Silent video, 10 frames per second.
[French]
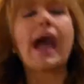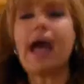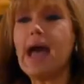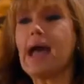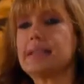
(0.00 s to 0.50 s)

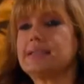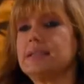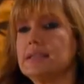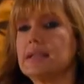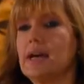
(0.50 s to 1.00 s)
Ah oui,
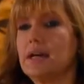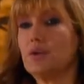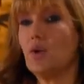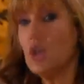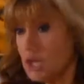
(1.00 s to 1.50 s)
bien
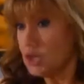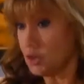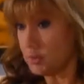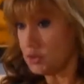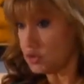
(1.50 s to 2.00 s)
sûr. Et
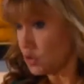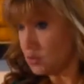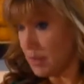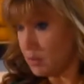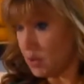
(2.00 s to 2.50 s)
comme je
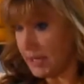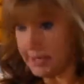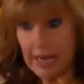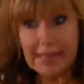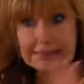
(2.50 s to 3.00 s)
suis une femme
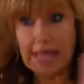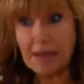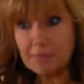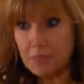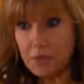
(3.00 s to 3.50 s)

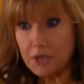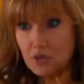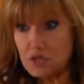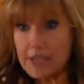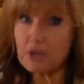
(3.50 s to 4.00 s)
extrêmement
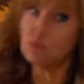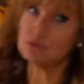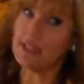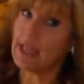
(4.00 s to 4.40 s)
puissante et